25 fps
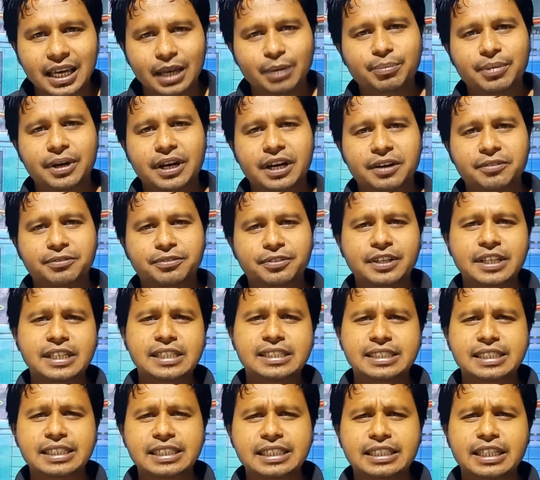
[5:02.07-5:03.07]
এবার
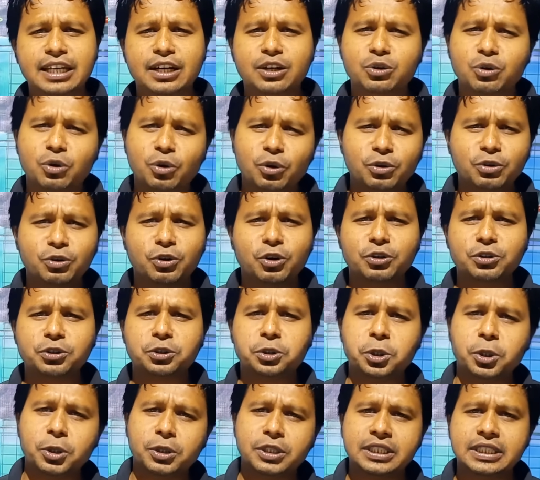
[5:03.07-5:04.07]
ফিলিস্তিনিদের কোন কোন
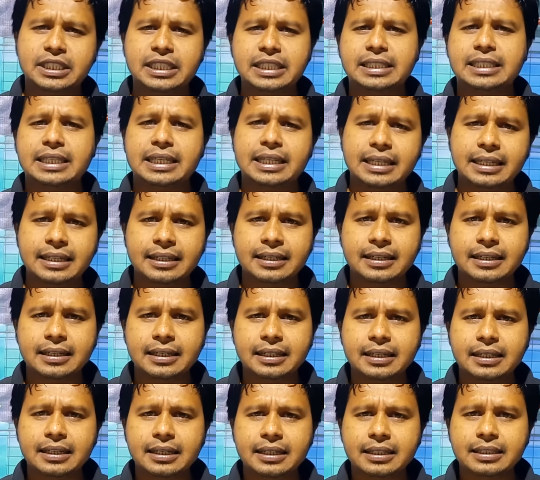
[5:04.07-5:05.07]
শক্তিতে
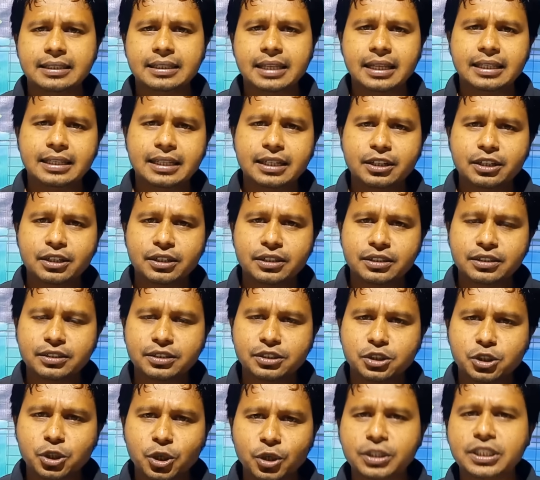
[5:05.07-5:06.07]
তাদের
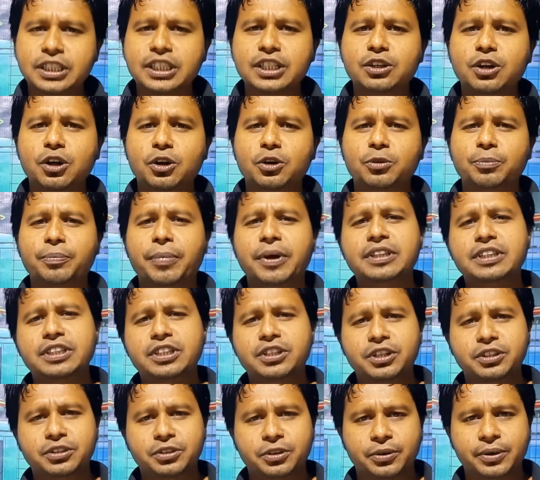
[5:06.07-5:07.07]
শক্তিগুলো
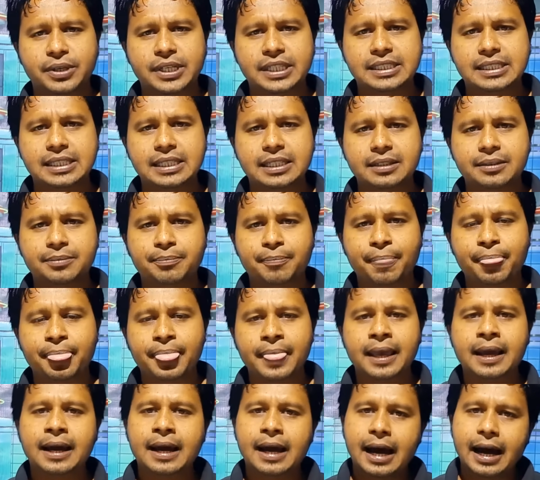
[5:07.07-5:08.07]
রূপান্তরিত হয়েছে
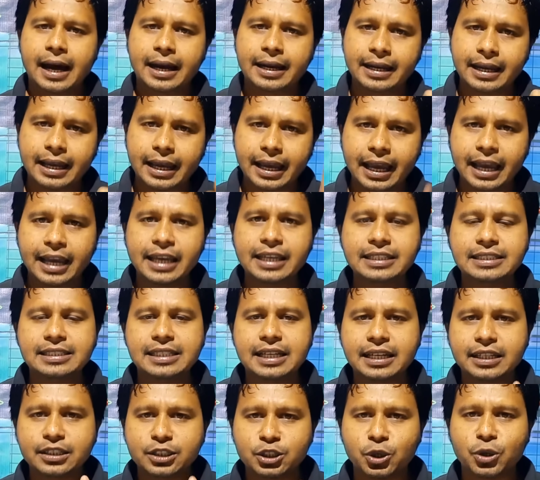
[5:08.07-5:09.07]
আর এই
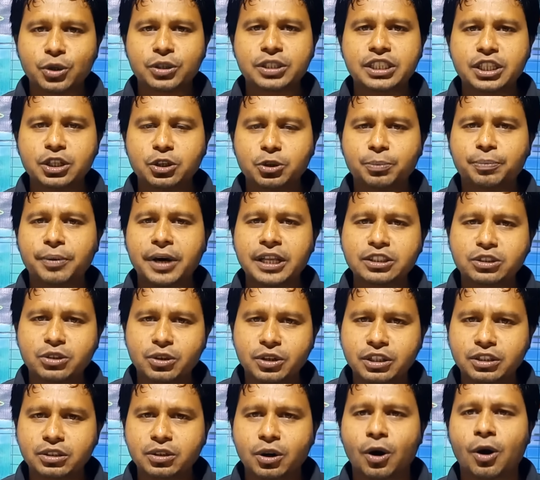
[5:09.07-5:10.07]
যে শক্তি
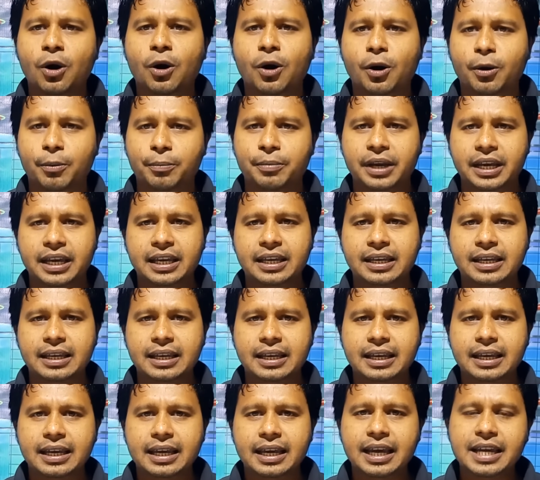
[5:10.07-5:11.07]
রূপান্তরিত হবে
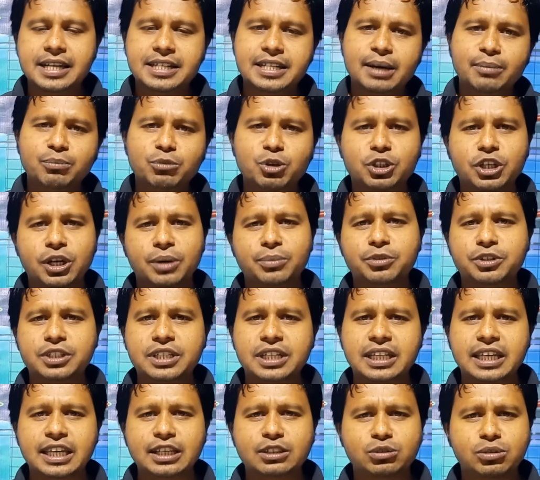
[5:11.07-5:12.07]
এটা
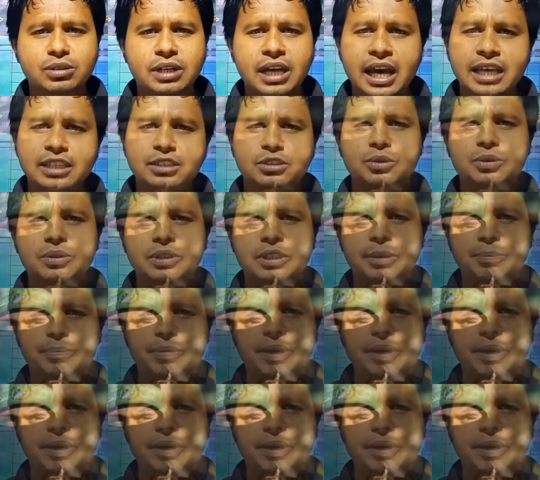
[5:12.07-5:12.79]
মোটামুটি কিছুটা আজ করতে